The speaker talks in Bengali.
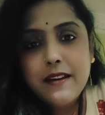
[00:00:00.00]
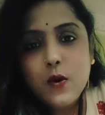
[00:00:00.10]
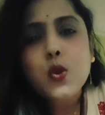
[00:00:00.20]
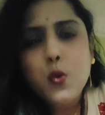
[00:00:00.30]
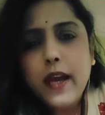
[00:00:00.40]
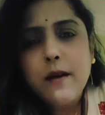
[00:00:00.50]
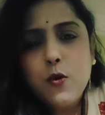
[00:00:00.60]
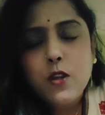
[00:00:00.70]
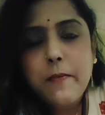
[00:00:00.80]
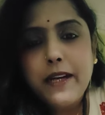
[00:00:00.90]
কত ন্যাকামো
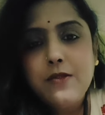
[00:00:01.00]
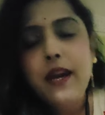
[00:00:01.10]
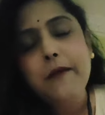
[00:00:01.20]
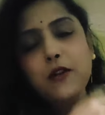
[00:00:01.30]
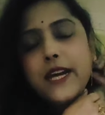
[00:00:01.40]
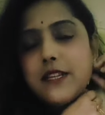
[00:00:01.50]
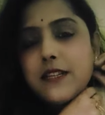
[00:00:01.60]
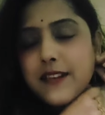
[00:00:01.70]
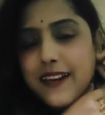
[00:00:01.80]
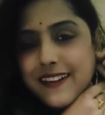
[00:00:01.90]
করতে পারিস তুই একবার দেখেছিস
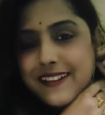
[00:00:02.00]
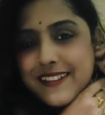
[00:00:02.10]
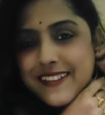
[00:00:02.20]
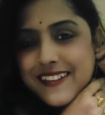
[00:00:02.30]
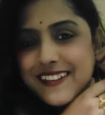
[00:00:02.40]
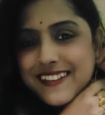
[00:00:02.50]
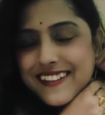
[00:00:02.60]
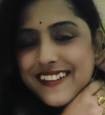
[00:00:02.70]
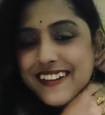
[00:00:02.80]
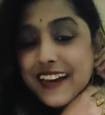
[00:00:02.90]
হ্যাঁ
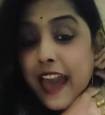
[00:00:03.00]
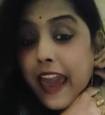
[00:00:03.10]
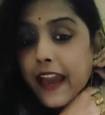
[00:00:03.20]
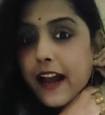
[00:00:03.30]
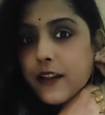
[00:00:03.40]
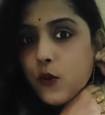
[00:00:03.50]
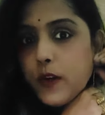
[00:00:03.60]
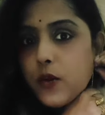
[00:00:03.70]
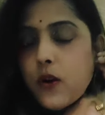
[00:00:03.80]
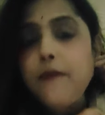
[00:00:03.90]
হ্যাঁ কানে
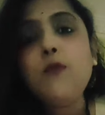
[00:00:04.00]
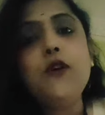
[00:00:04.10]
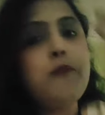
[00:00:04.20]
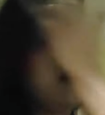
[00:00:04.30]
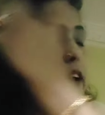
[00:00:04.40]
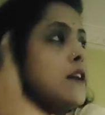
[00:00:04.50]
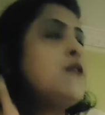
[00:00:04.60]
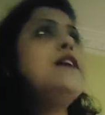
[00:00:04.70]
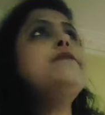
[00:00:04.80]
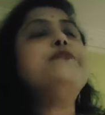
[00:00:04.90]
দুলটা ধরলাম তো মনে পড়ে গেল একটা
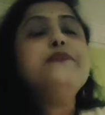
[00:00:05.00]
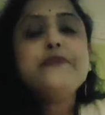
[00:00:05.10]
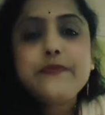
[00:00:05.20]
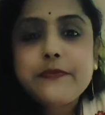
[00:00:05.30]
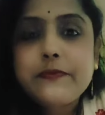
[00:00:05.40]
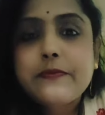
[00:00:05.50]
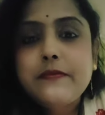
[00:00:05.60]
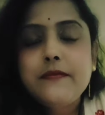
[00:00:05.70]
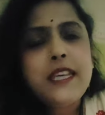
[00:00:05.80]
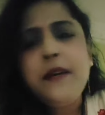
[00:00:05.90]
কথা
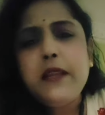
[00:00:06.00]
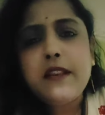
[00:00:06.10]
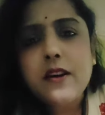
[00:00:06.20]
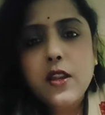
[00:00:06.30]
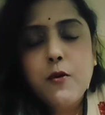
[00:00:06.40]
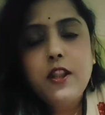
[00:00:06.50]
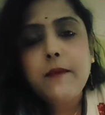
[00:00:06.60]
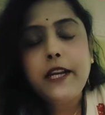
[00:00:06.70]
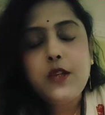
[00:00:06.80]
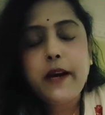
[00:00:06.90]
কি মিথ্যে কথা বলতে
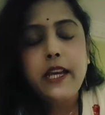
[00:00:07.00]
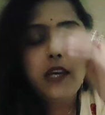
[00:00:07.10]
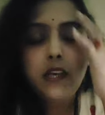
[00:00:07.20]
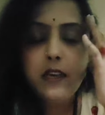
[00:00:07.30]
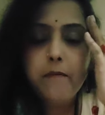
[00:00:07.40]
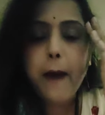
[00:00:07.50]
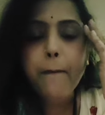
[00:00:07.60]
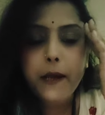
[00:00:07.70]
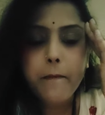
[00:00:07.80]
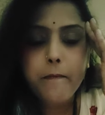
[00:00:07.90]
পারিস মাইরি
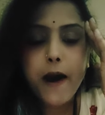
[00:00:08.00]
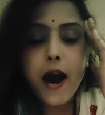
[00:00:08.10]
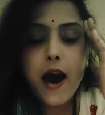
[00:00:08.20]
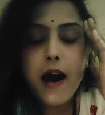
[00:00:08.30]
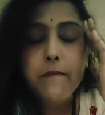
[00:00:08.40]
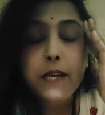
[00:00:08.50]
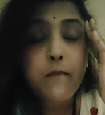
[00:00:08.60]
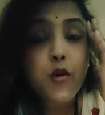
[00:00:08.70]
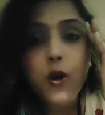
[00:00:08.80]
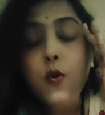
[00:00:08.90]
বাপরে বাপ কি
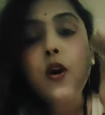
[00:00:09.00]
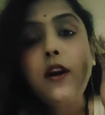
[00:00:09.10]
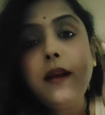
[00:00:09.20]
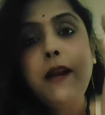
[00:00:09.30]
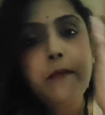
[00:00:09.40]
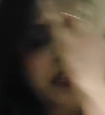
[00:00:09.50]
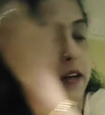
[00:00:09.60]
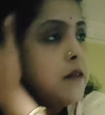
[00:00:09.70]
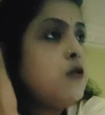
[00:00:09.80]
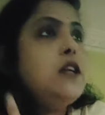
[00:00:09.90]
ভয়ঙ্কর লেভেলের মিথ্যা
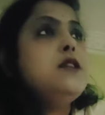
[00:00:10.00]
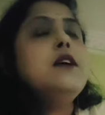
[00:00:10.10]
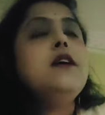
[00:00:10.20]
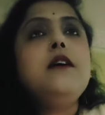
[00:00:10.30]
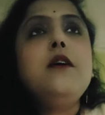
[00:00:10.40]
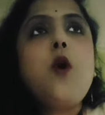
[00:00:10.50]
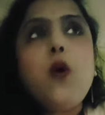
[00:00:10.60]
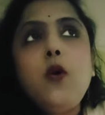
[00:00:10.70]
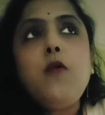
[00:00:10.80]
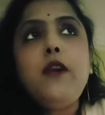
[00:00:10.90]
কথা বলিস
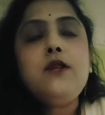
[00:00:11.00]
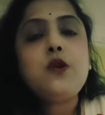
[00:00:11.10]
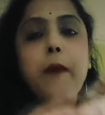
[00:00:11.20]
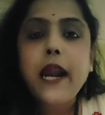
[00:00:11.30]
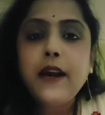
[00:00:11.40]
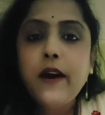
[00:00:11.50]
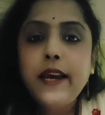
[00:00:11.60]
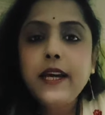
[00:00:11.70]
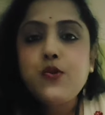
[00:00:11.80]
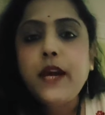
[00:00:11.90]
কখনো বলিস তোর ভারী গয়না
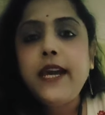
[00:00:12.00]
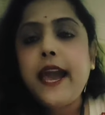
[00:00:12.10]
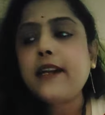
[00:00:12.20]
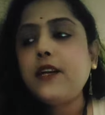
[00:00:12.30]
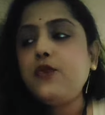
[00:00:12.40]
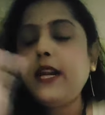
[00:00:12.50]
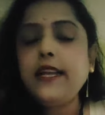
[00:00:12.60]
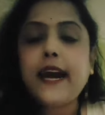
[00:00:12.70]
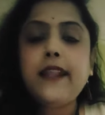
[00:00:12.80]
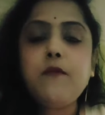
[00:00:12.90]
কিছু নেই একটা জুয়েলারি
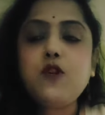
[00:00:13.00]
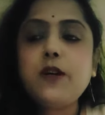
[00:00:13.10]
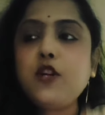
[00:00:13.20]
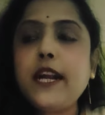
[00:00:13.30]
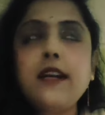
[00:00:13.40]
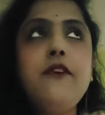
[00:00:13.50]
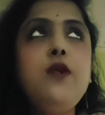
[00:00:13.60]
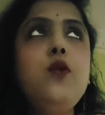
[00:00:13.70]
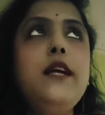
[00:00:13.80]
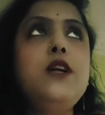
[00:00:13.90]
দেখাতে বসে বসার একটা ভিডিও
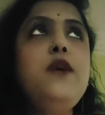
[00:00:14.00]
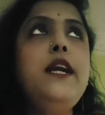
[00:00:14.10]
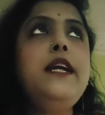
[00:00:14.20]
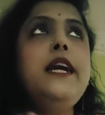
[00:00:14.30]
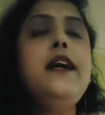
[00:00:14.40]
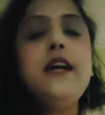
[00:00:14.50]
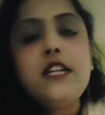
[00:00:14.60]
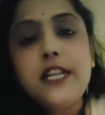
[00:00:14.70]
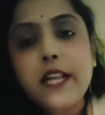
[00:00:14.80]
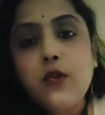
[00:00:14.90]
করলে একটা জুয়েলারি নিয়ে
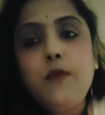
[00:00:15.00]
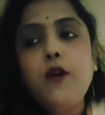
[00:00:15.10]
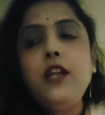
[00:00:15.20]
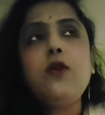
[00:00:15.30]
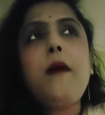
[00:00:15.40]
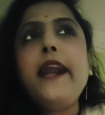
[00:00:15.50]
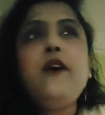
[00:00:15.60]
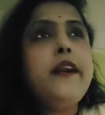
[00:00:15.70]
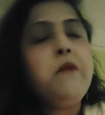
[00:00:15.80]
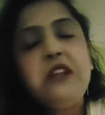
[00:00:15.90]
সেটাতে তুই বললি তোর ভারী
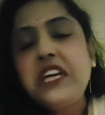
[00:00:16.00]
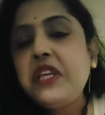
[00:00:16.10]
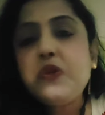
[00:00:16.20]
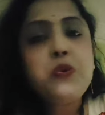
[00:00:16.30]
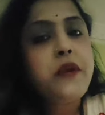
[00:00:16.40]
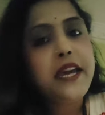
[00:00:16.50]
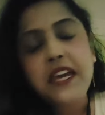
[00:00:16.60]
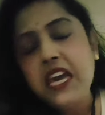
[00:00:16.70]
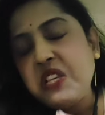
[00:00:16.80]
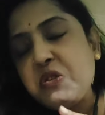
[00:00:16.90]
গয়না বলতে কিচ্ছু নেই
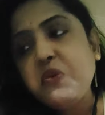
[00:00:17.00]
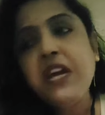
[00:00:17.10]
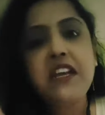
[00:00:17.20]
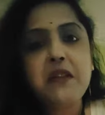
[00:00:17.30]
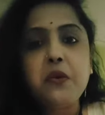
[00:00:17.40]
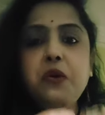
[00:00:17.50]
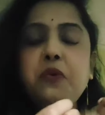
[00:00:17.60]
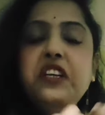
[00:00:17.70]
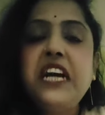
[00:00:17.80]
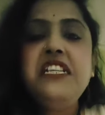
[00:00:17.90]
কিচ্ছু নেই তোর ওই
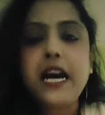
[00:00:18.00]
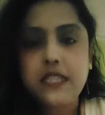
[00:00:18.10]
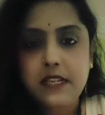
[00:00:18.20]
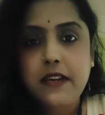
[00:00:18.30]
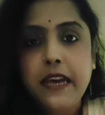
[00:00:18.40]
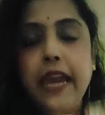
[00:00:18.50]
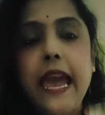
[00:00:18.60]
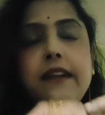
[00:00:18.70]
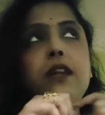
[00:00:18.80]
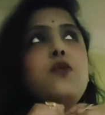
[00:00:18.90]
ওইটাই যা আছে এই
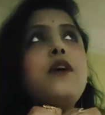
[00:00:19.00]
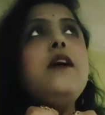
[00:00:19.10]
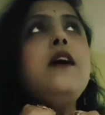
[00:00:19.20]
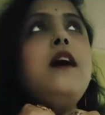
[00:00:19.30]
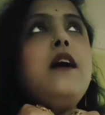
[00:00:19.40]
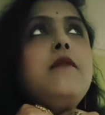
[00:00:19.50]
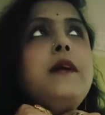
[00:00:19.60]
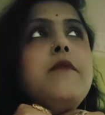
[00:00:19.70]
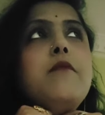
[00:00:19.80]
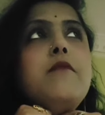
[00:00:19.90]
একটা তোর ওই
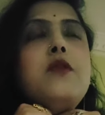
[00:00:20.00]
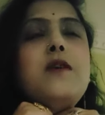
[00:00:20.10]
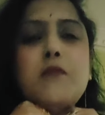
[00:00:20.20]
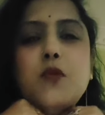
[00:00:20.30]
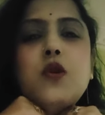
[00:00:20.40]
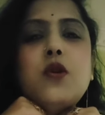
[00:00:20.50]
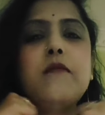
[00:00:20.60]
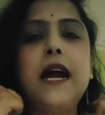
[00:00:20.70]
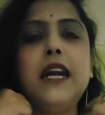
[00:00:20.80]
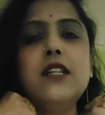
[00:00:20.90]
মানে ওই মুখ তোর
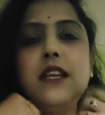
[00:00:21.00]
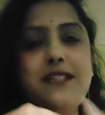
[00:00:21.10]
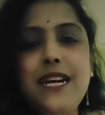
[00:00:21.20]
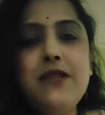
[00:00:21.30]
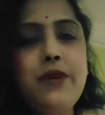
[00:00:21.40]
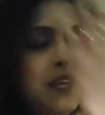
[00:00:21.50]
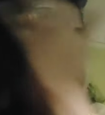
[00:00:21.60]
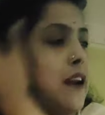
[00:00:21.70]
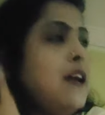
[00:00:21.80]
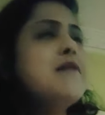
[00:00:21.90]
মালার সাথে যে আছে ওইটা
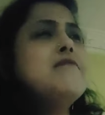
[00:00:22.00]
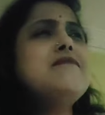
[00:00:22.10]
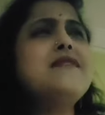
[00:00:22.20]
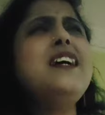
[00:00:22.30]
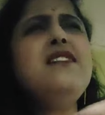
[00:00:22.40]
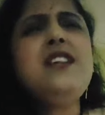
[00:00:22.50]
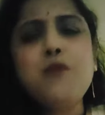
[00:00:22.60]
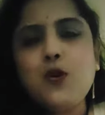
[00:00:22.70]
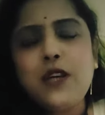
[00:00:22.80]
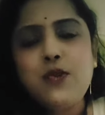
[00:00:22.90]
দেখালি একটা ঠিক
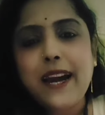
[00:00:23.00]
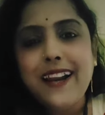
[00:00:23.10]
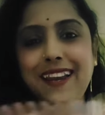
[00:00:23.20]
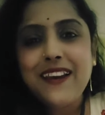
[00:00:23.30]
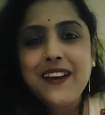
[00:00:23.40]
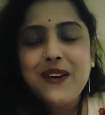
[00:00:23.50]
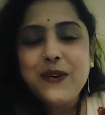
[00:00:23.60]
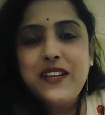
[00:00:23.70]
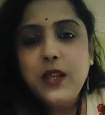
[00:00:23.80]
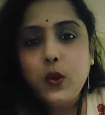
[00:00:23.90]
মতন কিছু দেখালি
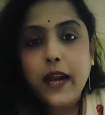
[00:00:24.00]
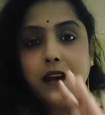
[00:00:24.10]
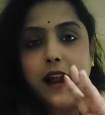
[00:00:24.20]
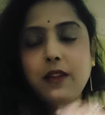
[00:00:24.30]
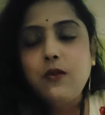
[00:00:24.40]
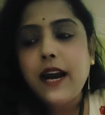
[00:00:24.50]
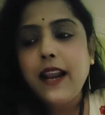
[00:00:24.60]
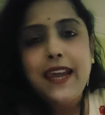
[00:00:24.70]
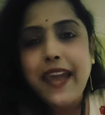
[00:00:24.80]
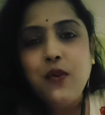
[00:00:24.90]
ওইটাই তোর একটা কানের দুল
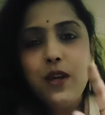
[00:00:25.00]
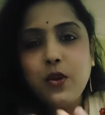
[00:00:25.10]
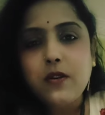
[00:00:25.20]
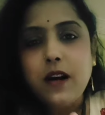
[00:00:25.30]
দেখালি এইগুলোই তোর